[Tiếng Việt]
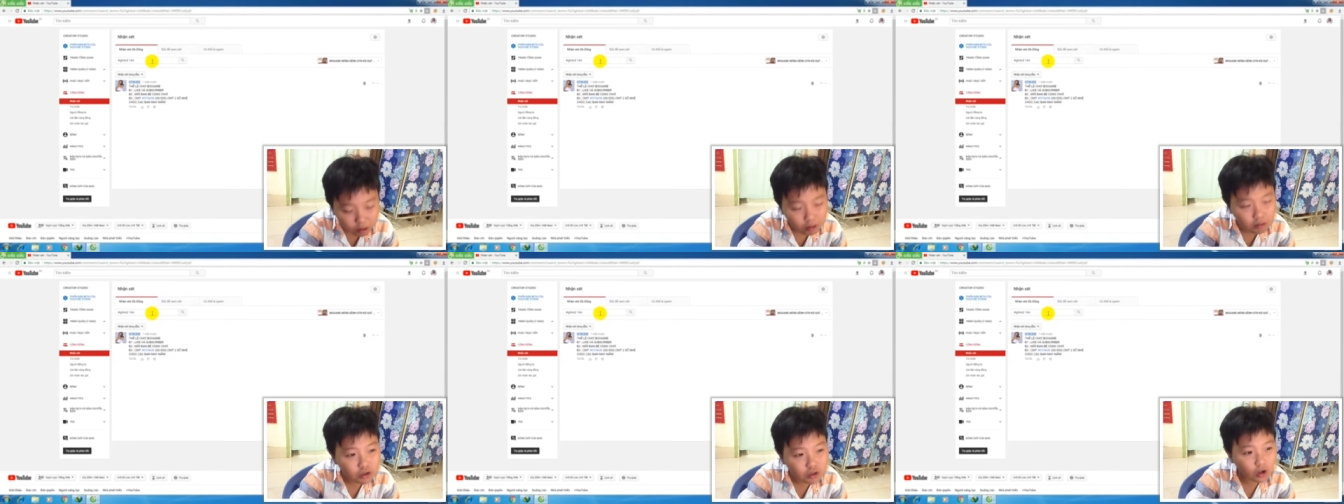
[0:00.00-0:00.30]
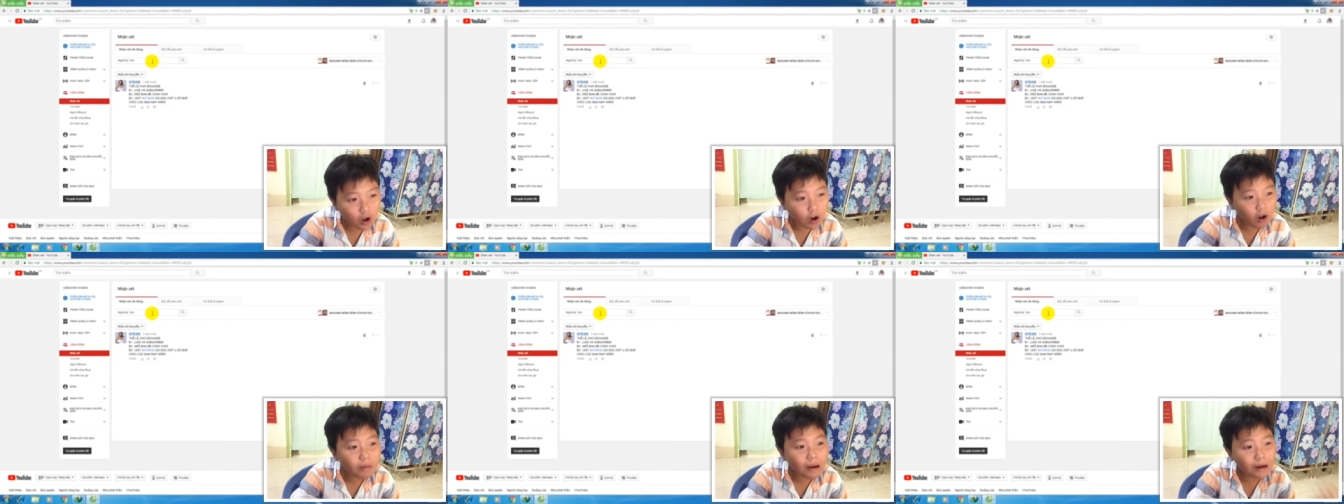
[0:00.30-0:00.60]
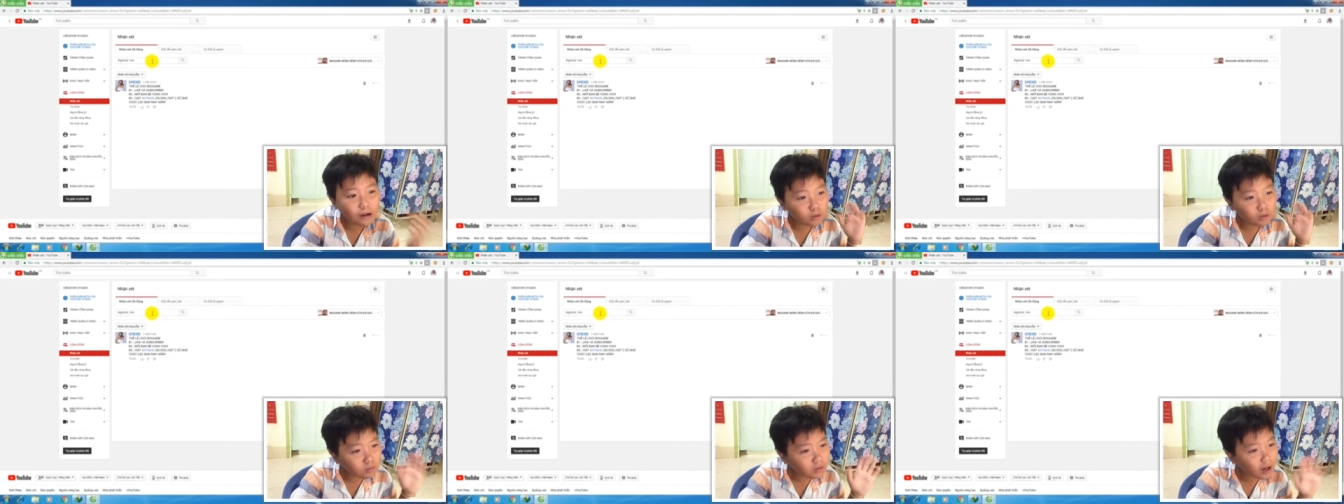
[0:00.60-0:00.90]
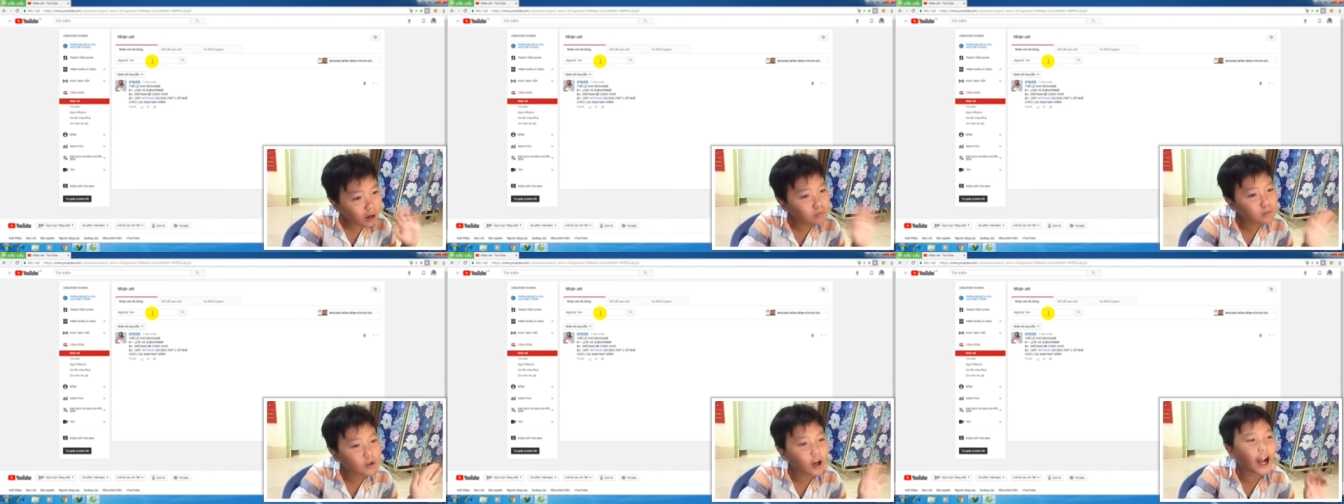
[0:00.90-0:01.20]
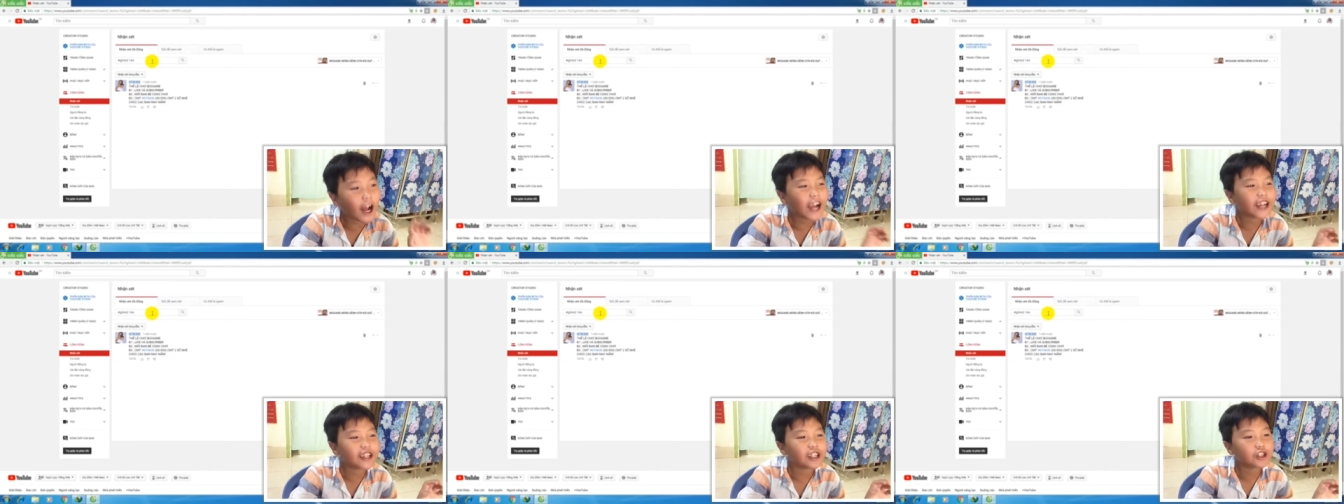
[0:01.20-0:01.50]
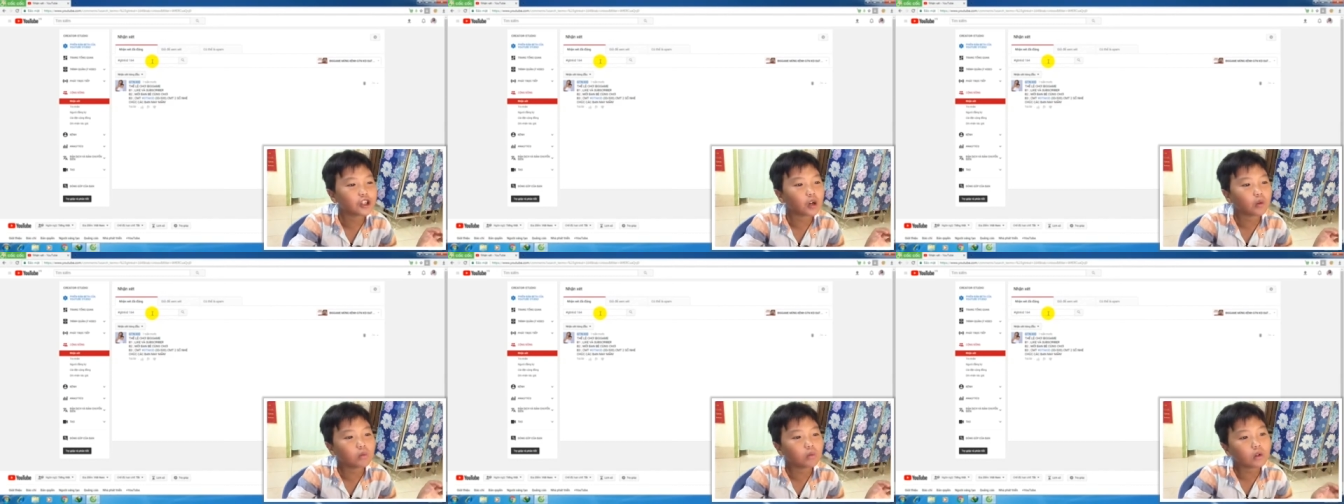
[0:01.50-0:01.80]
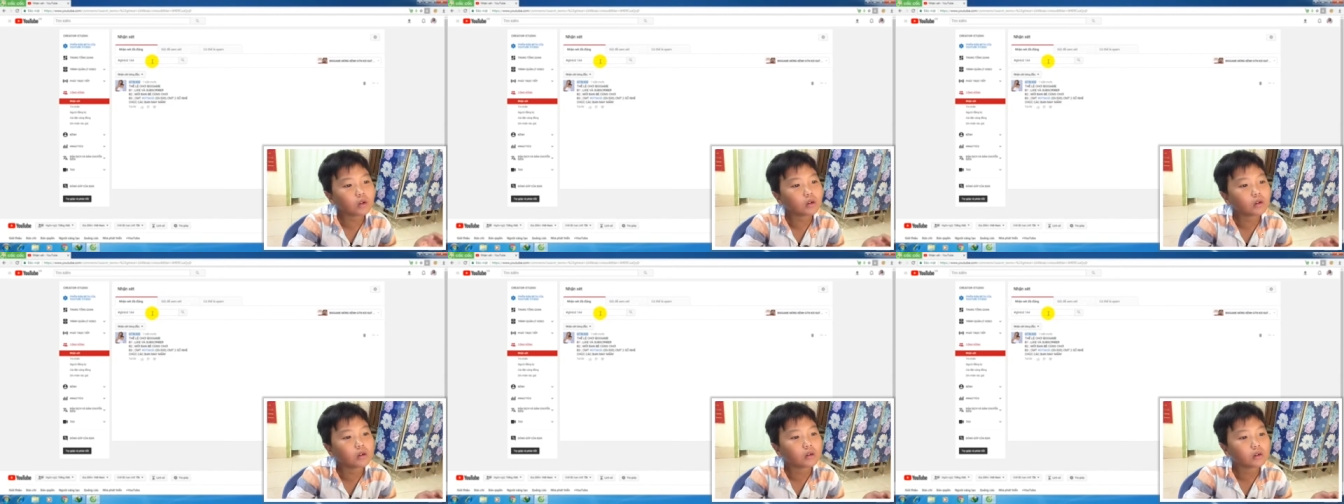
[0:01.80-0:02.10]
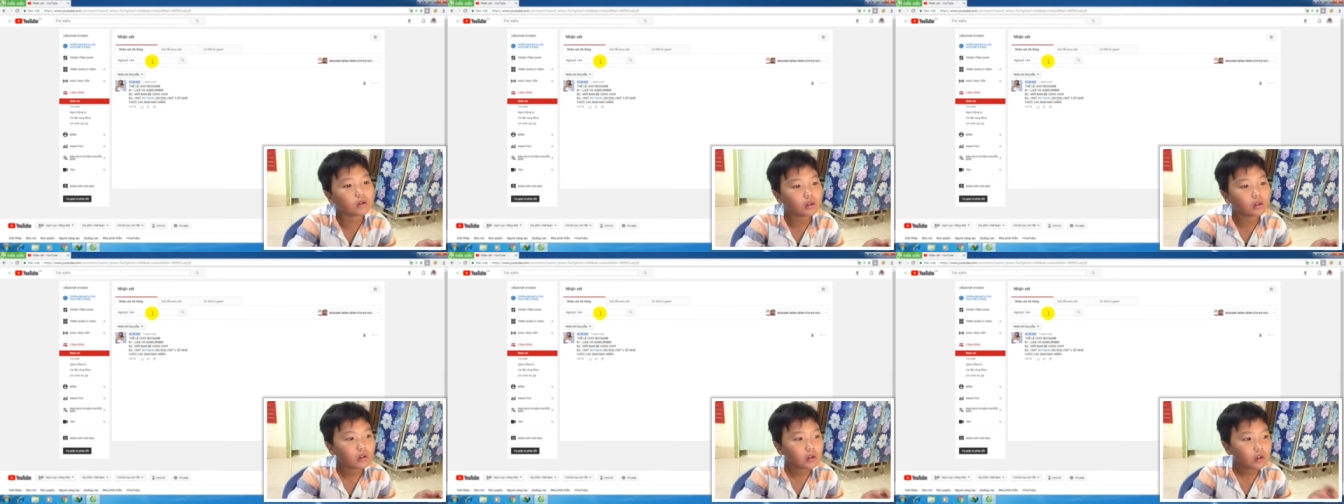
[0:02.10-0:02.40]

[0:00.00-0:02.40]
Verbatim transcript: con số mà cũng không có ai để trúng luôn